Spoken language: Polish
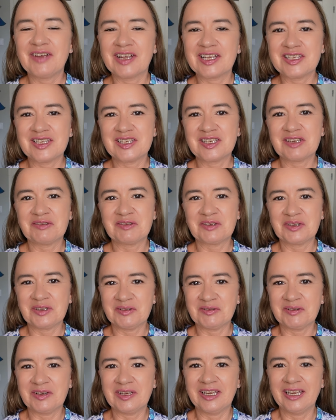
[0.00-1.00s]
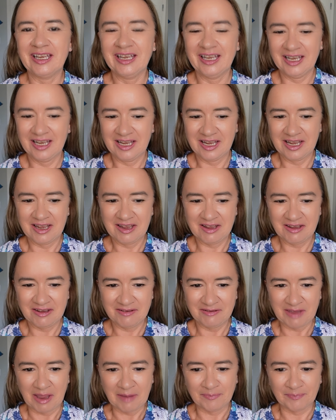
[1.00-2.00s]
pracy zawodowej
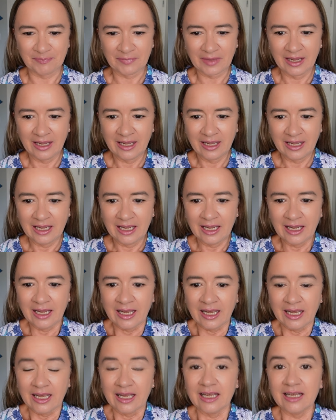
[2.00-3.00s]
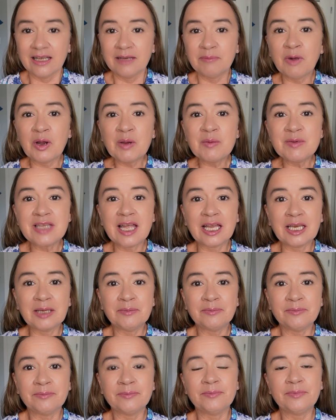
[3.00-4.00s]
wiem. E, moim
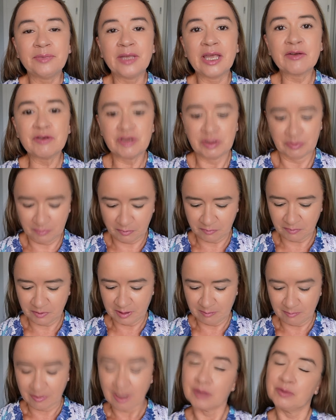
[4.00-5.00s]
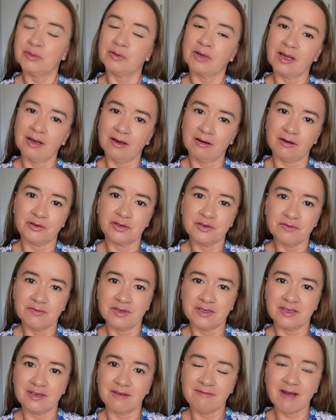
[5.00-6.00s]
zdaniem pierwszym powodem, dla którego
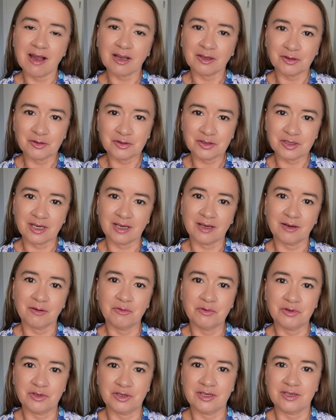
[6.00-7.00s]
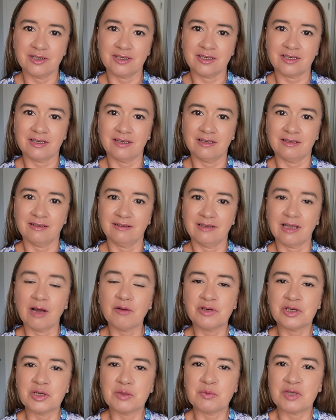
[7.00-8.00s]
oczywiście warto się uczyć,
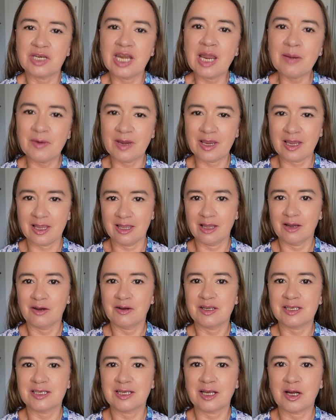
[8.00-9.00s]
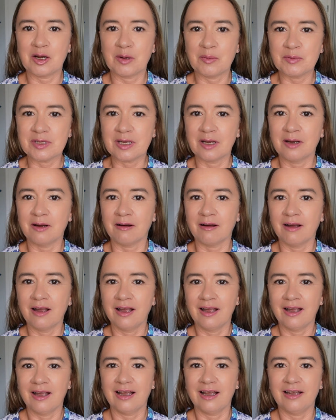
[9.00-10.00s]
nauczyć przynajmniej jednego języka obcego
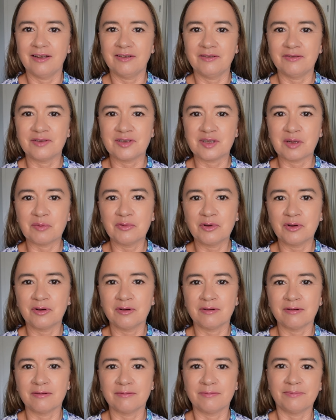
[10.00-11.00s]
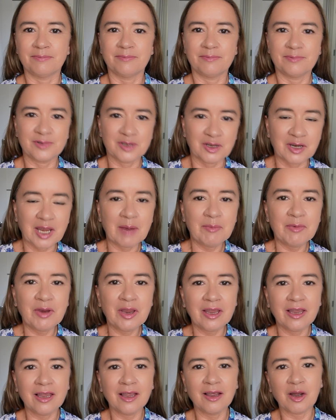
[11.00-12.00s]
e, w stopniu co
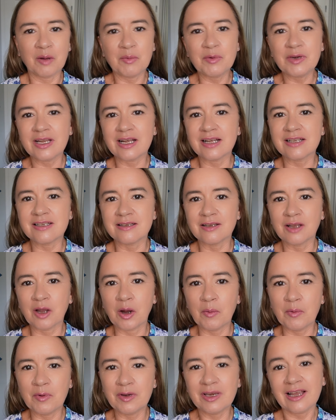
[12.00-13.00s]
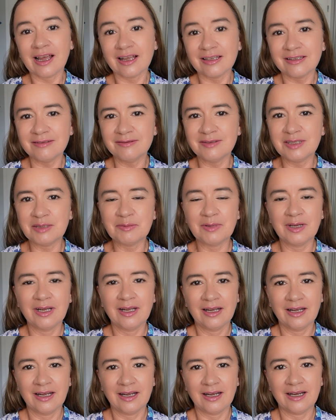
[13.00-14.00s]
najmniej komunika komunikatywnym,
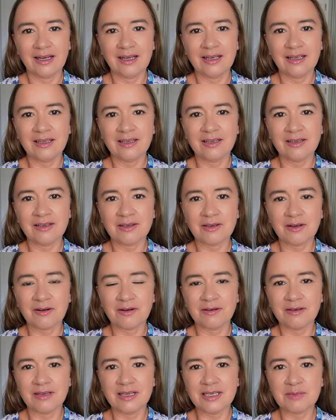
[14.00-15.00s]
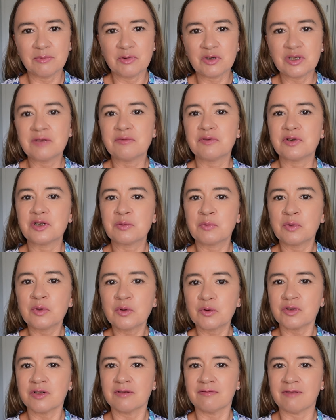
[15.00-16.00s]
e, to jest możliwość
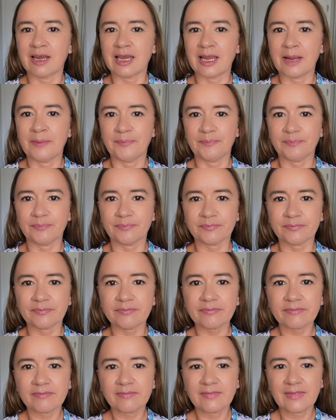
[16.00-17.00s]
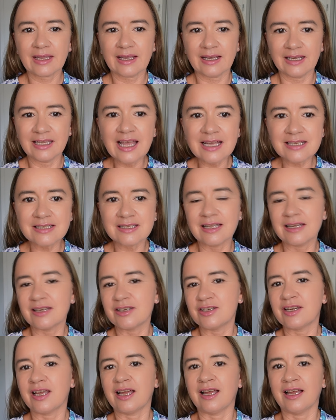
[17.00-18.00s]
podróżowania.
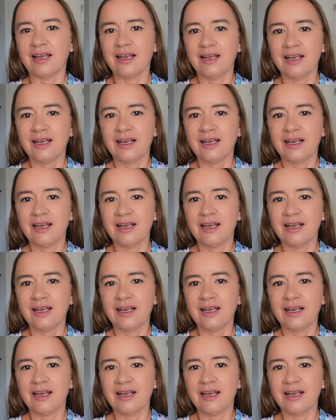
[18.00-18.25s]
Jasne, że